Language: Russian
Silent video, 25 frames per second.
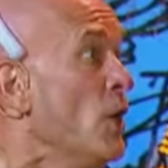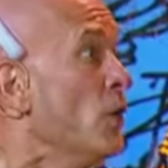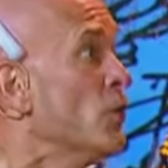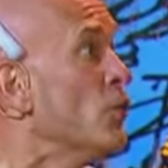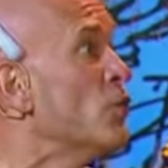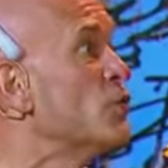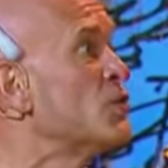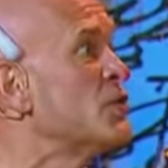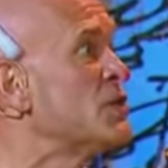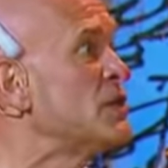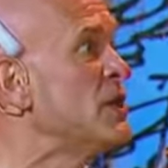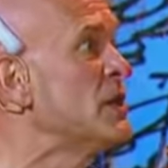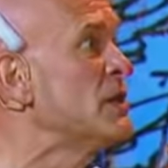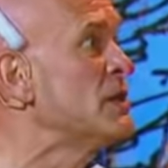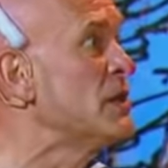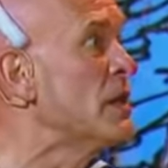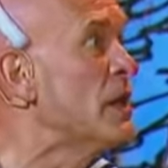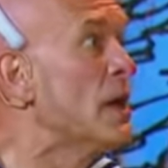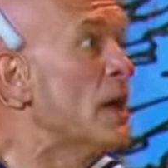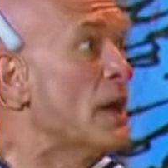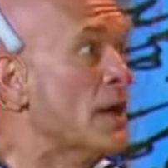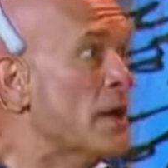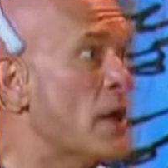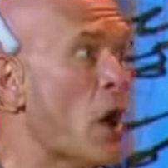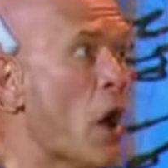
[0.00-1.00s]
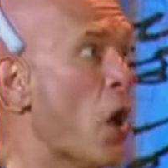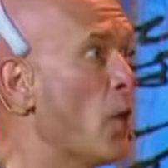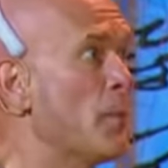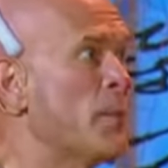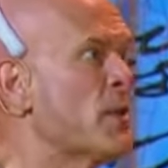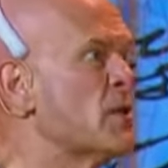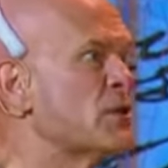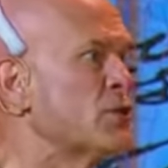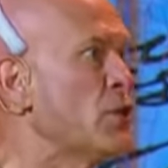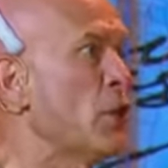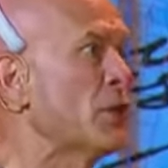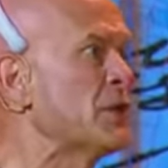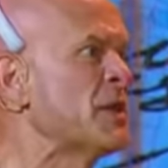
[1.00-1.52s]
Но учтите, я
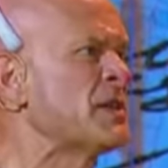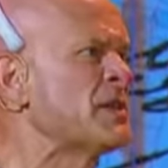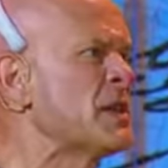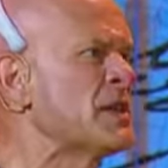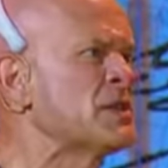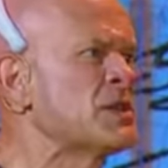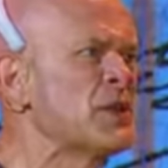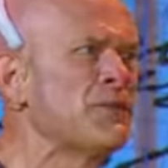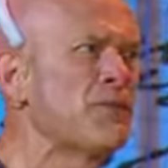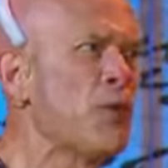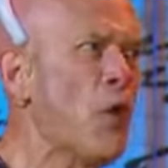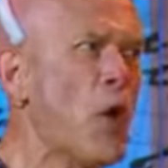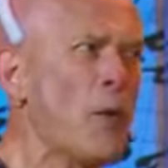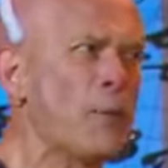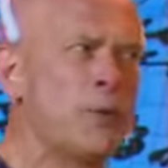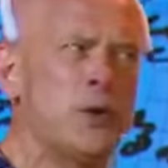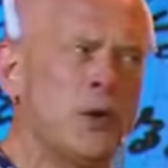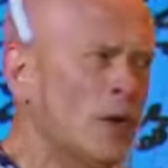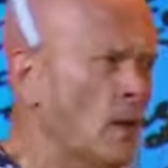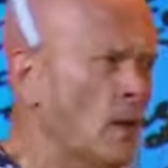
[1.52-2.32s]
убежденный зацефоб.